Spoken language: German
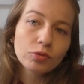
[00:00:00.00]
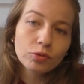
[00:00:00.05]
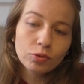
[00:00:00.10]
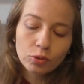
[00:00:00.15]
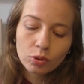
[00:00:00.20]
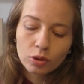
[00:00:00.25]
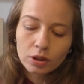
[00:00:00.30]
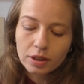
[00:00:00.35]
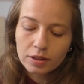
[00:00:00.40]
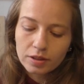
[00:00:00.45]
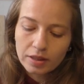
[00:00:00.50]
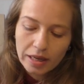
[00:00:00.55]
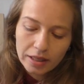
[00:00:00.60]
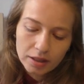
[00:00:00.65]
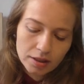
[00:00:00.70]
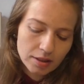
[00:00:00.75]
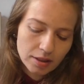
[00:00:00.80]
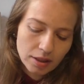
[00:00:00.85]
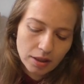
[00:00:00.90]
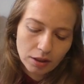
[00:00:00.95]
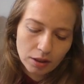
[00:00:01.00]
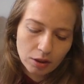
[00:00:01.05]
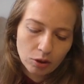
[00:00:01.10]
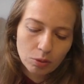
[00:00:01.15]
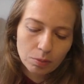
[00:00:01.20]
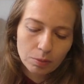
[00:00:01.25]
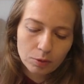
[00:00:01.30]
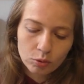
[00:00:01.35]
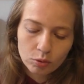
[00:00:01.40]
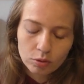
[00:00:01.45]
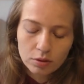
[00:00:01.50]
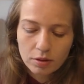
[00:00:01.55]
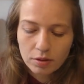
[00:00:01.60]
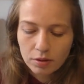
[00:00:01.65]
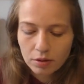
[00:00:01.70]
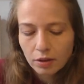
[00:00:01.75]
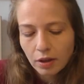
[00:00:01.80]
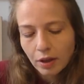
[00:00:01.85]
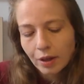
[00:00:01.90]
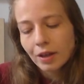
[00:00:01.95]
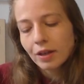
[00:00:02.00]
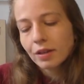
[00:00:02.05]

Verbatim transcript: für das Exterieur benutzen.